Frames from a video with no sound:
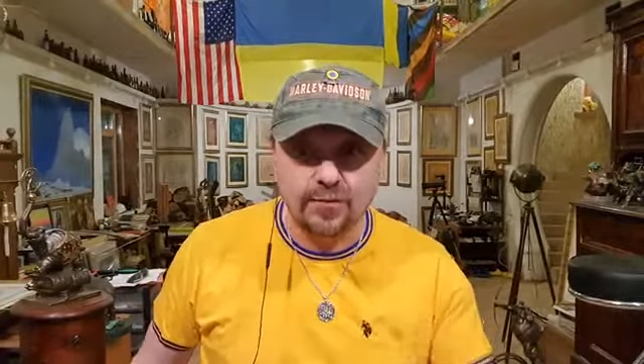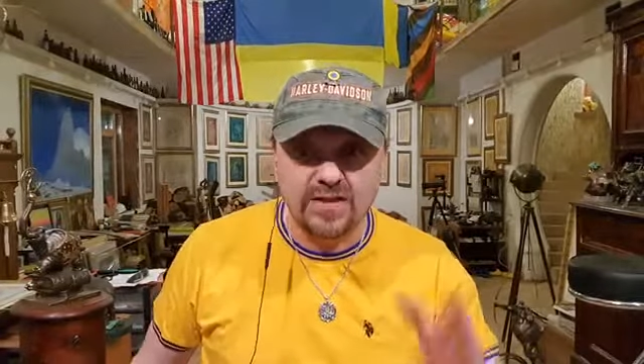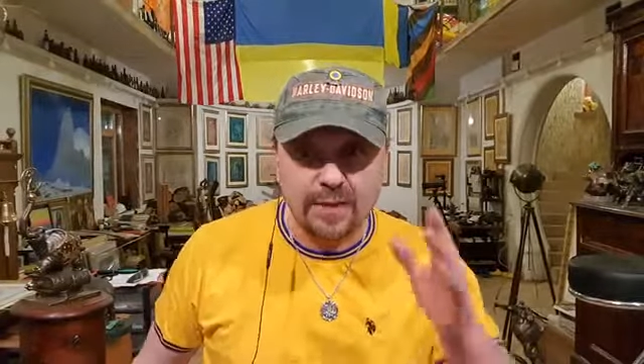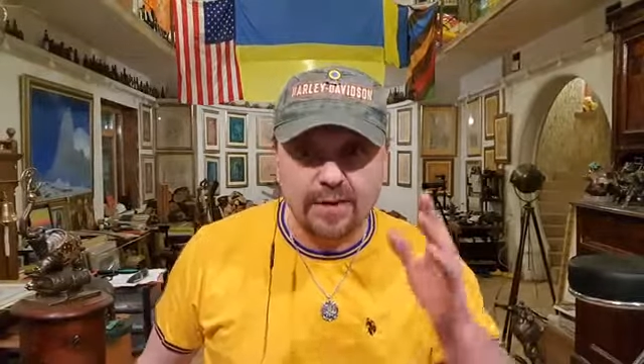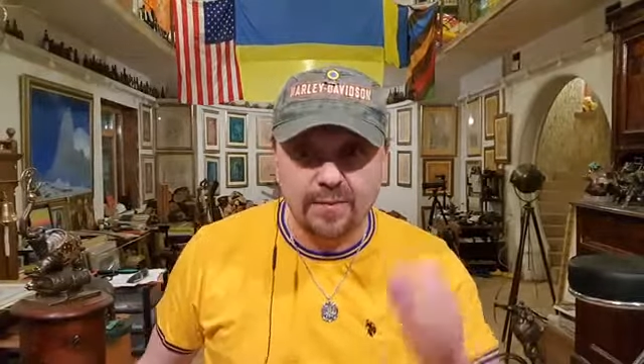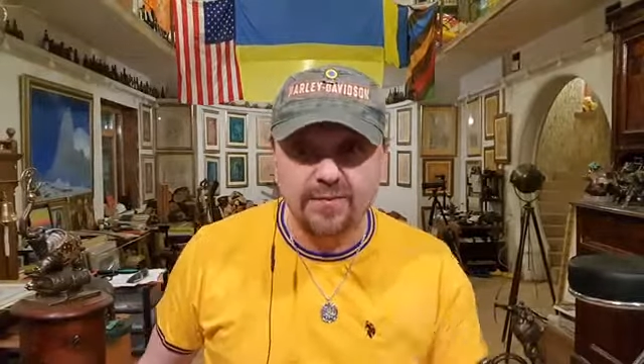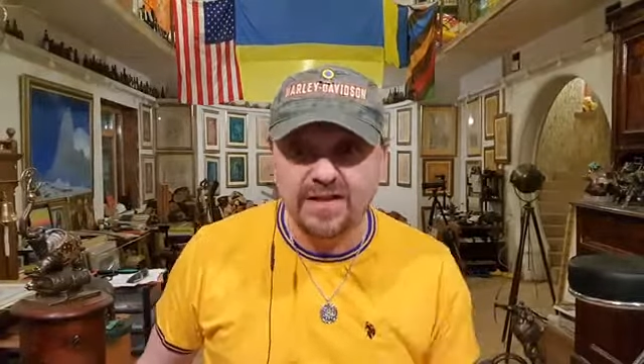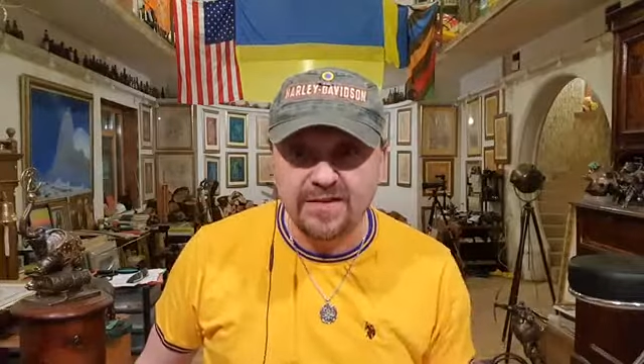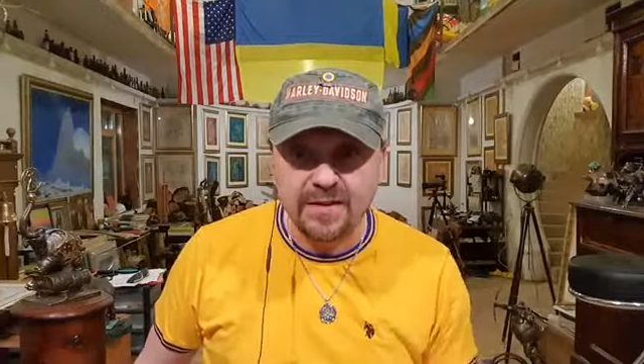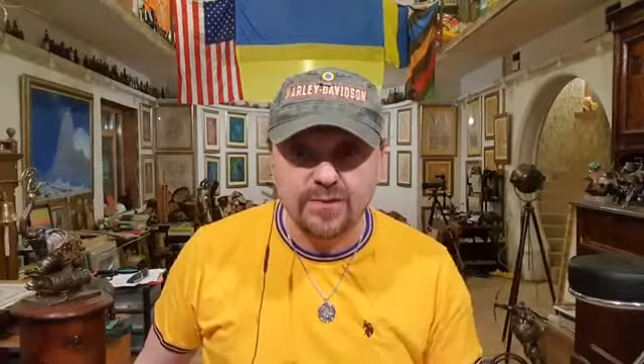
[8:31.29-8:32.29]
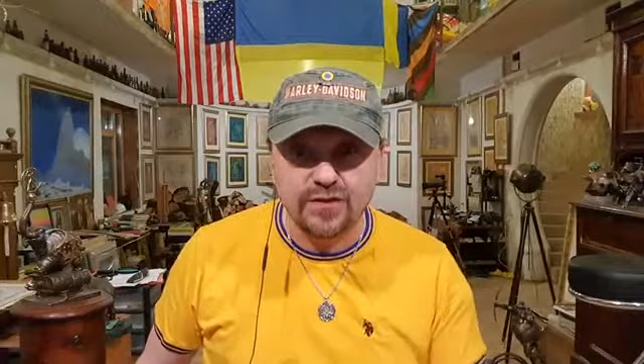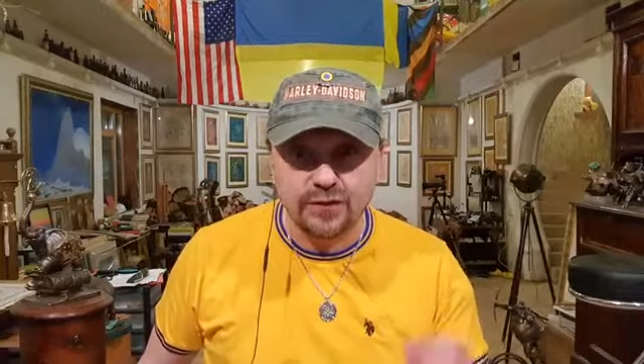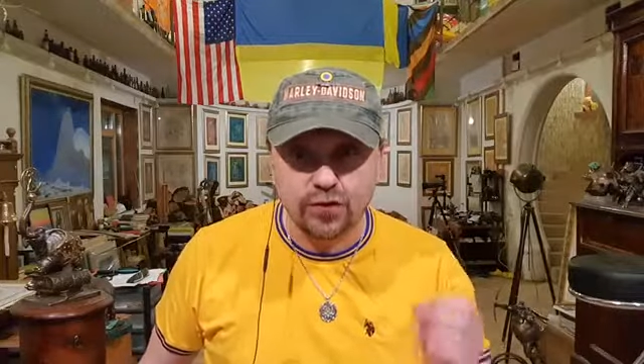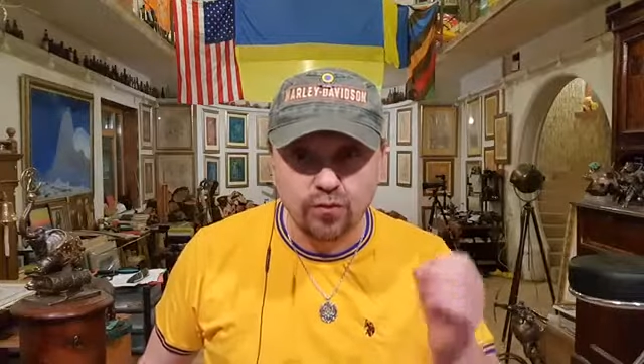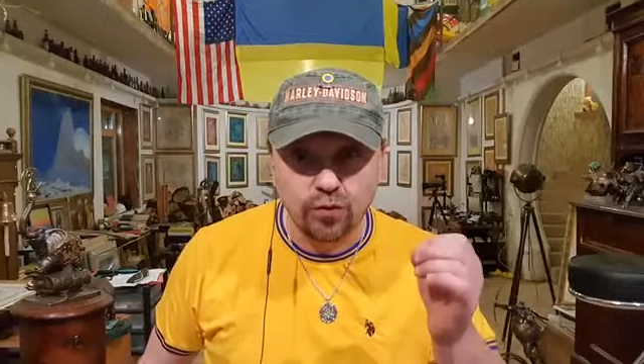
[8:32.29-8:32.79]
Друзья мои, мы все видимся
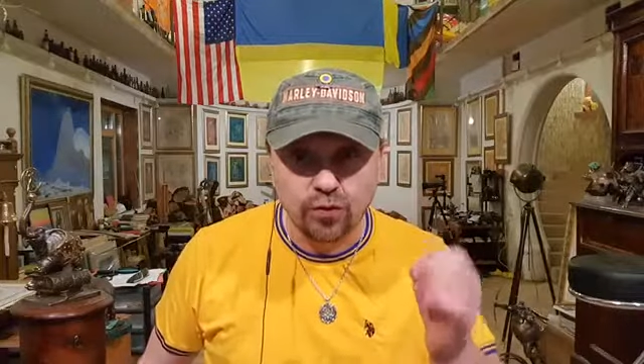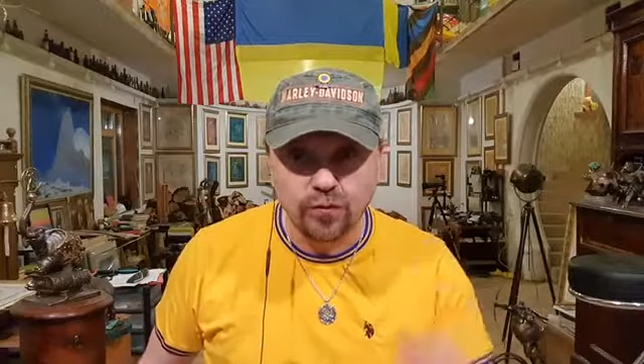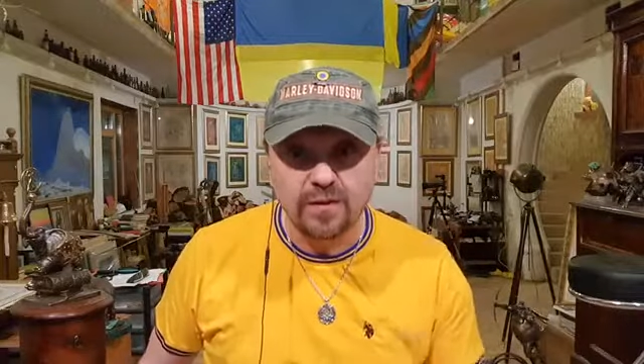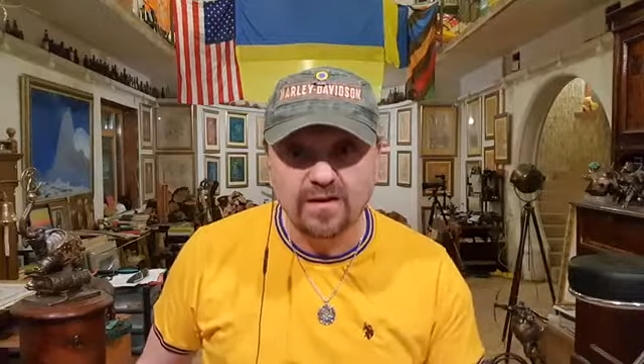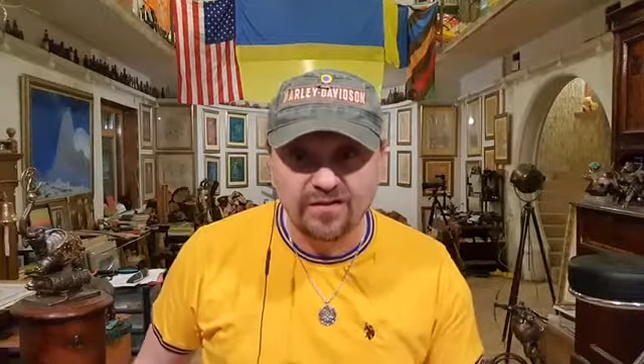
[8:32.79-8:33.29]
в субботу